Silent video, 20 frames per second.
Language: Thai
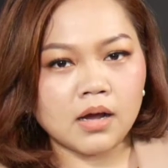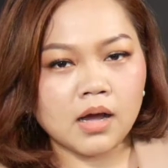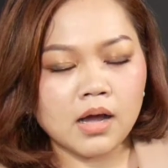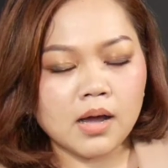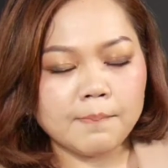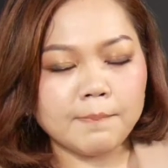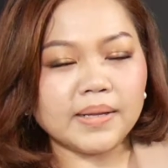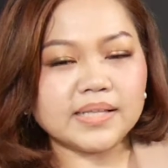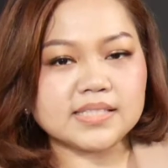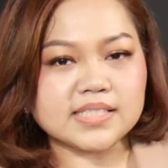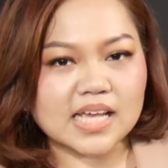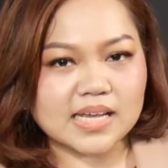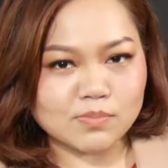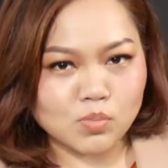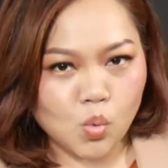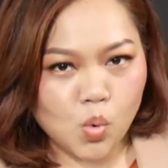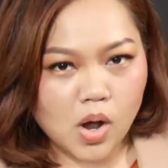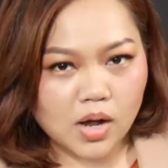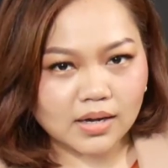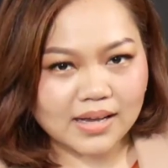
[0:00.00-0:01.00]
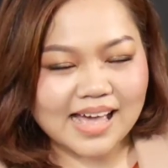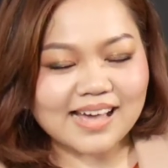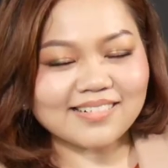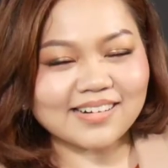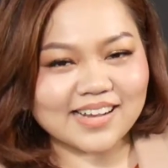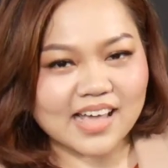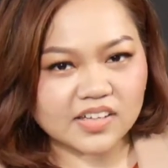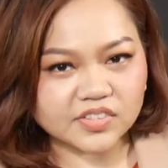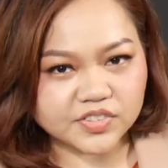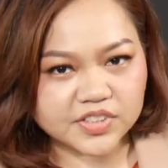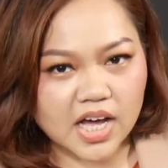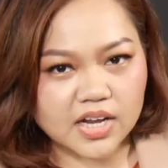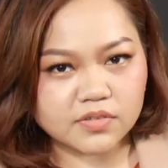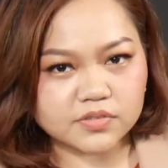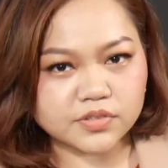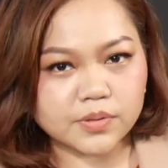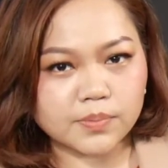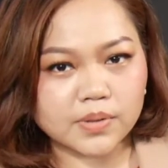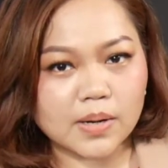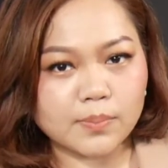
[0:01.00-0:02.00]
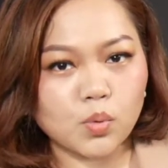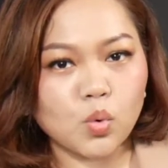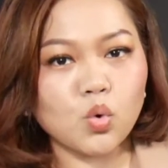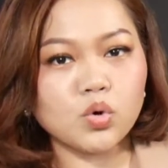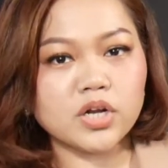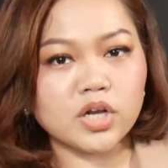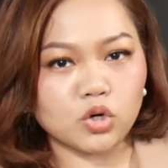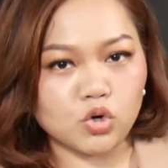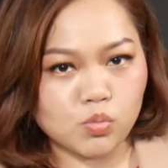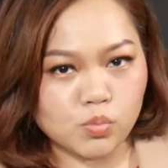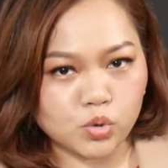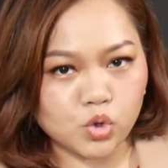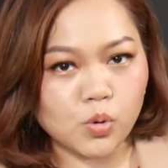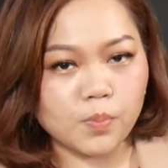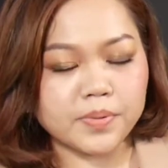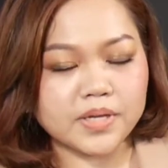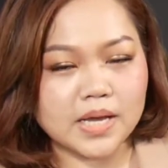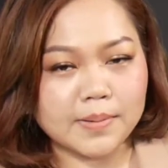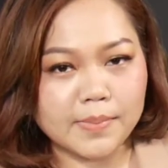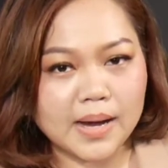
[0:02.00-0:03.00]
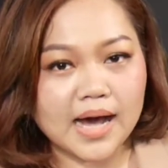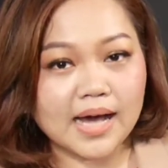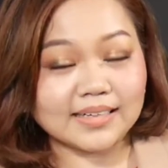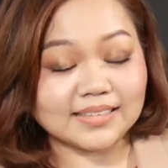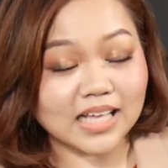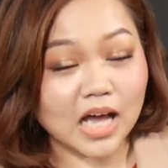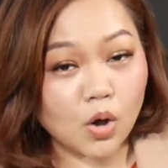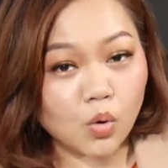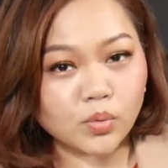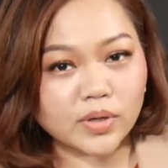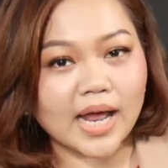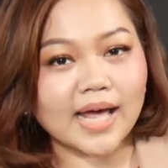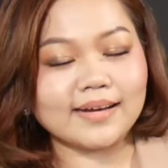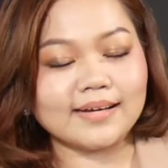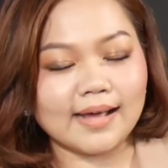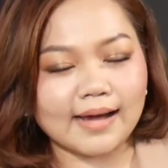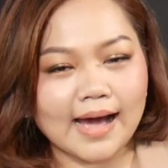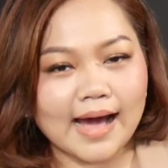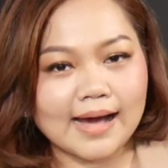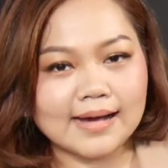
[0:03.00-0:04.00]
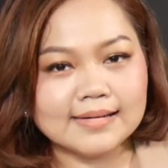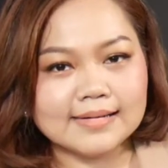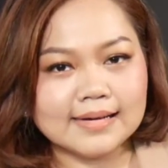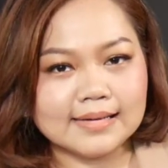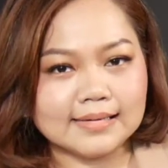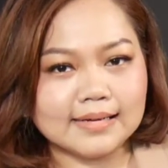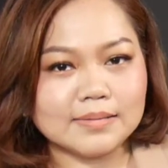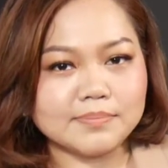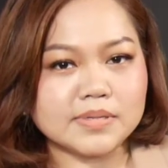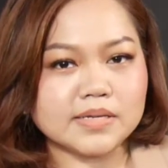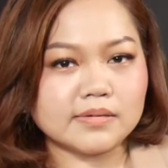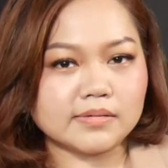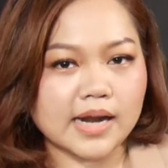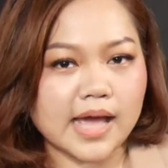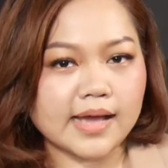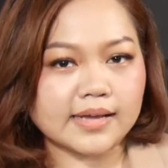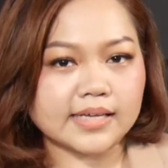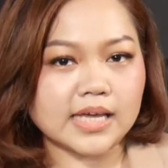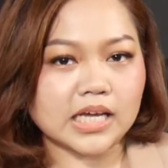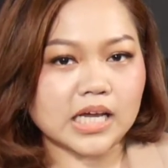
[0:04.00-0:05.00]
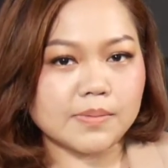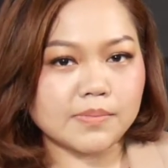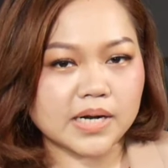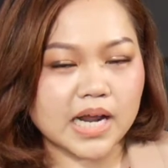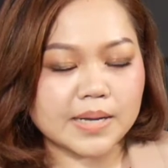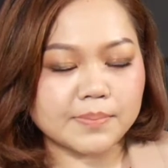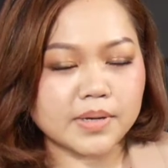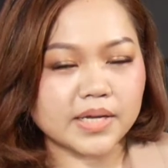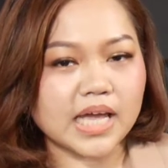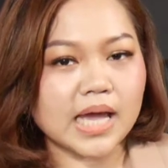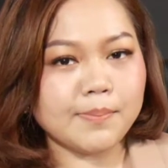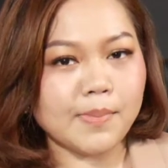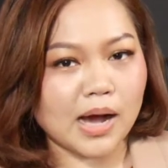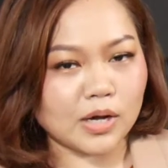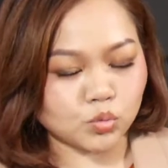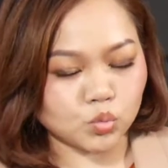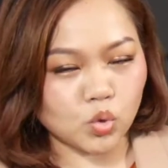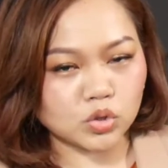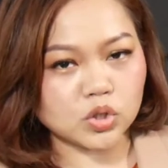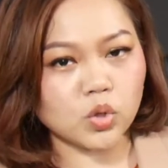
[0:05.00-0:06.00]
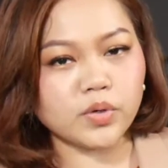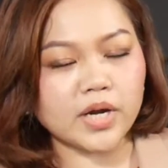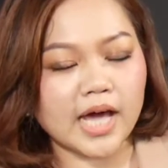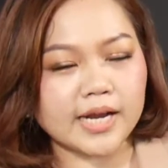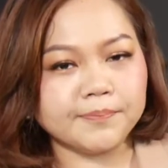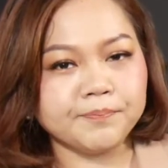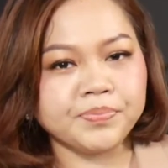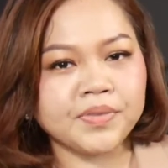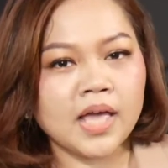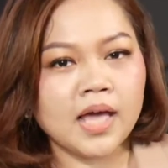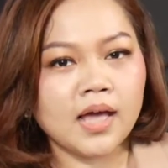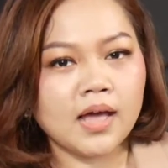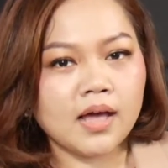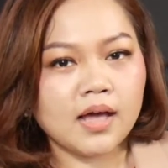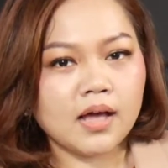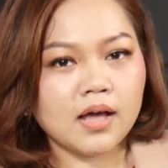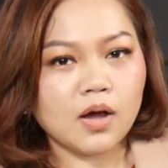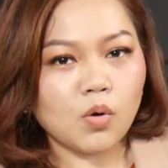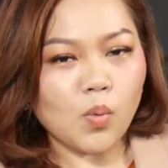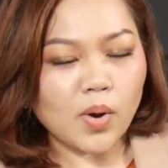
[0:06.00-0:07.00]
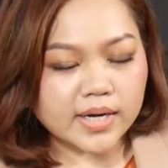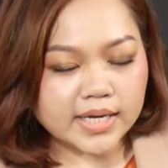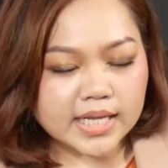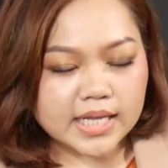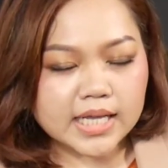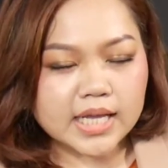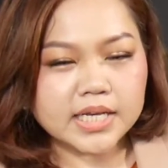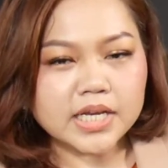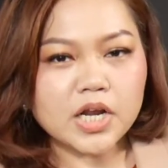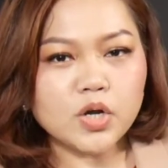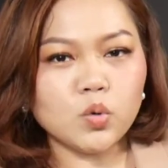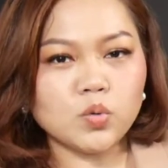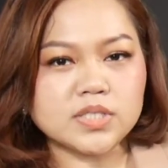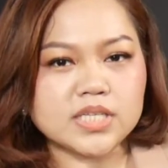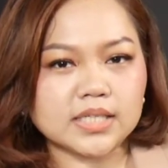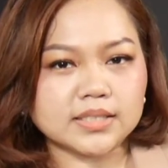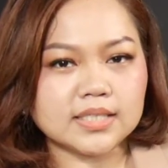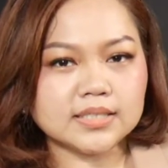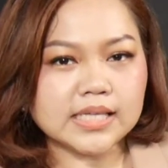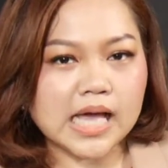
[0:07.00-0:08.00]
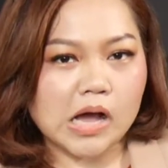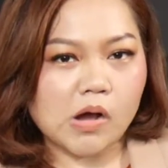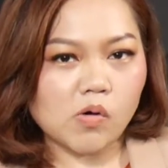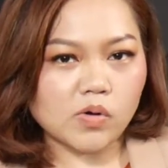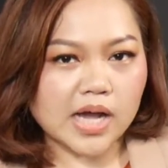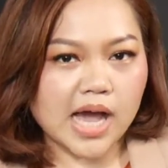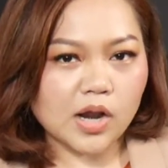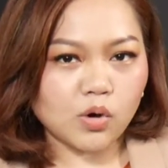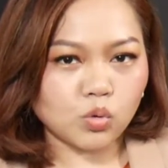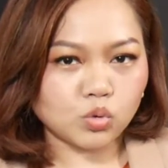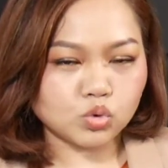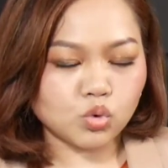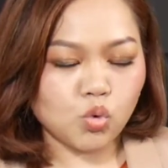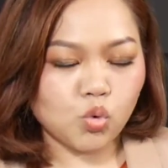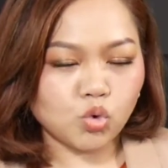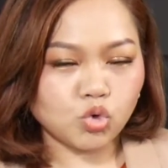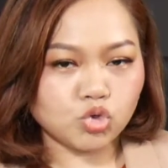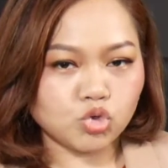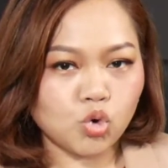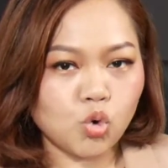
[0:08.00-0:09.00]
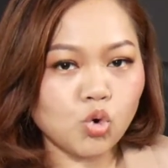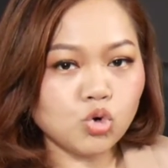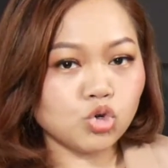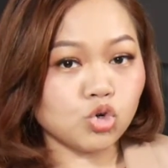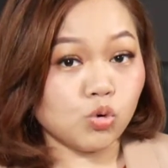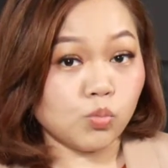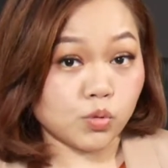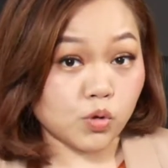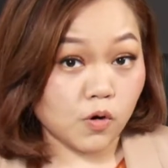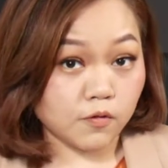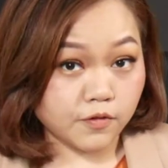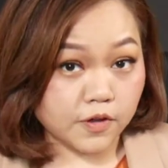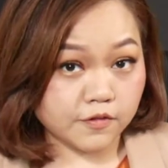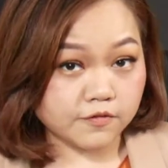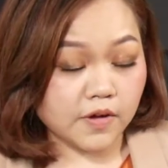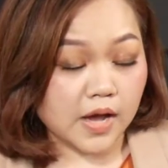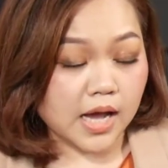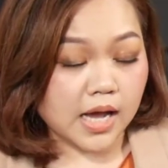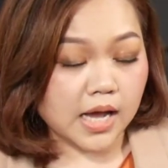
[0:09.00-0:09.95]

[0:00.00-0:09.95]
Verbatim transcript: ปัจจัยบวกแค่ระยะสั้นสำหรับหุ้นในกลุ่มโรงพยาบาลเท่านั้นนะคะ เลยมีแรงเก็งกำไรมาแค่บางตัวเท่านั้น วันนี้ถ้าดูจากทิศทางของการลงทุนหุ้นกลุ่มโรงไฟฟ้า